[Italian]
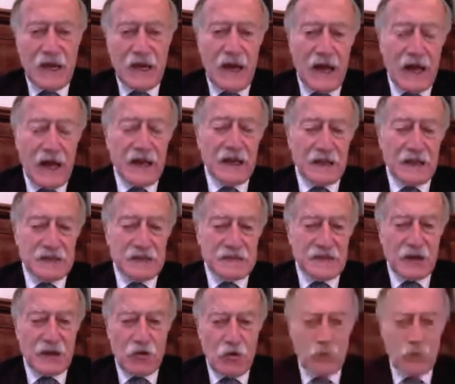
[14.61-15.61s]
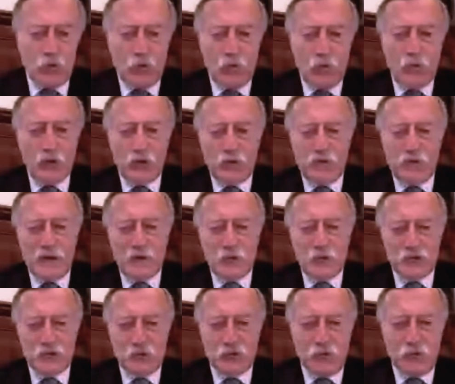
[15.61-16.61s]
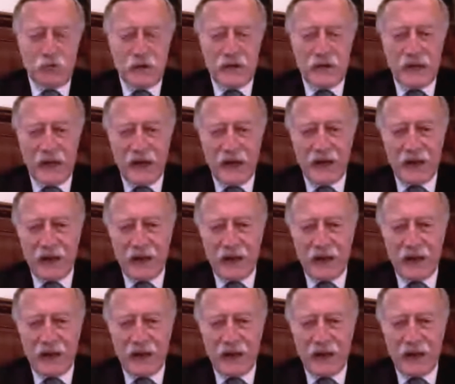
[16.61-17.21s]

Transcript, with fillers: anche se comunque dobbiamo sottolineare